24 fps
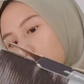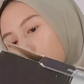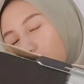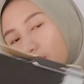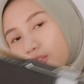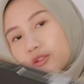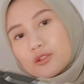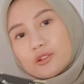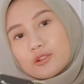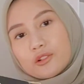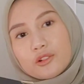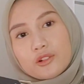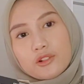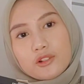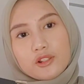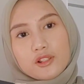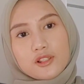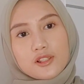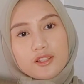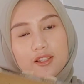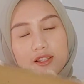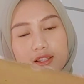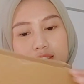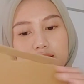
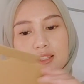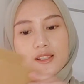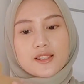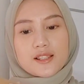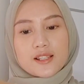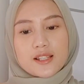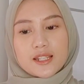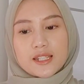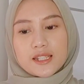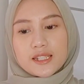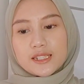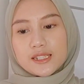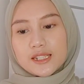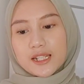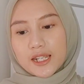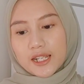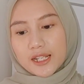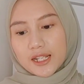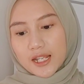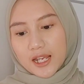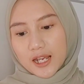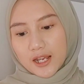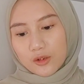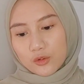Terus
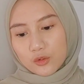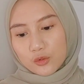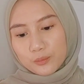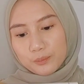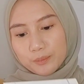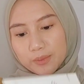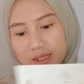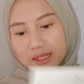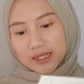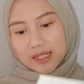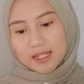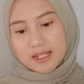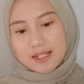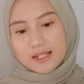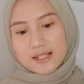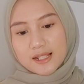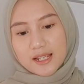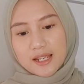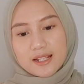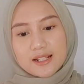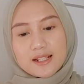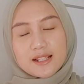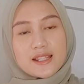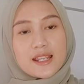ini aku pilih
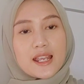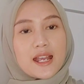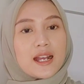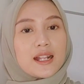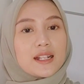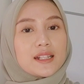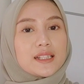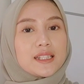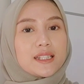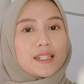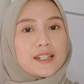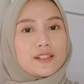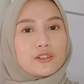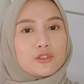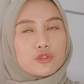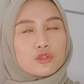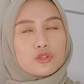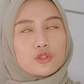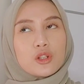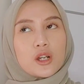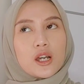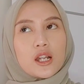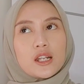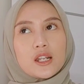size yang
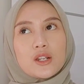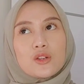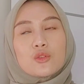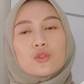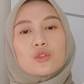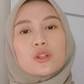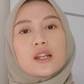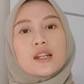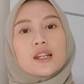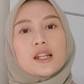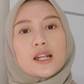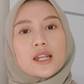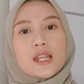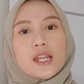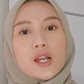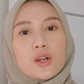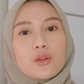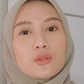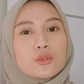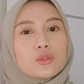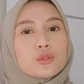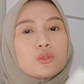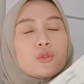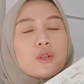37 karena ukuran kaki
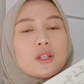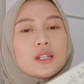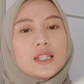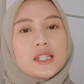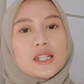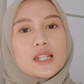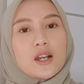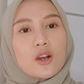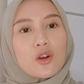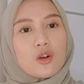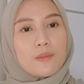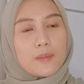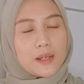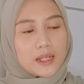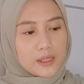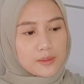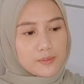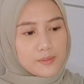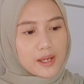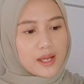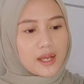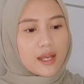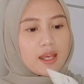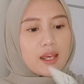aku tuh 23,5
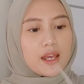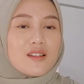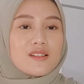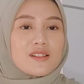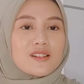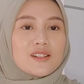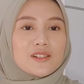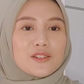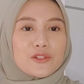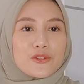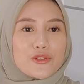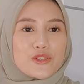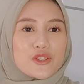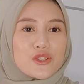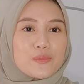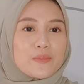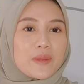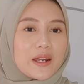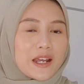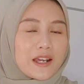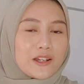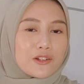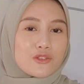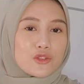Nah terus
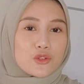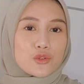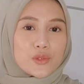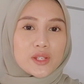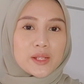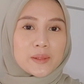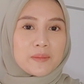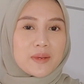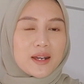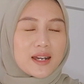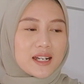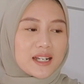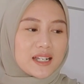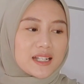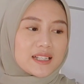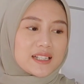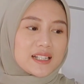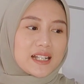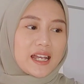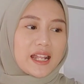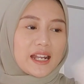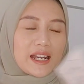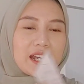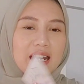mereka tuh sweet banget
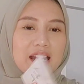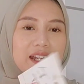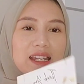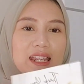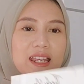karena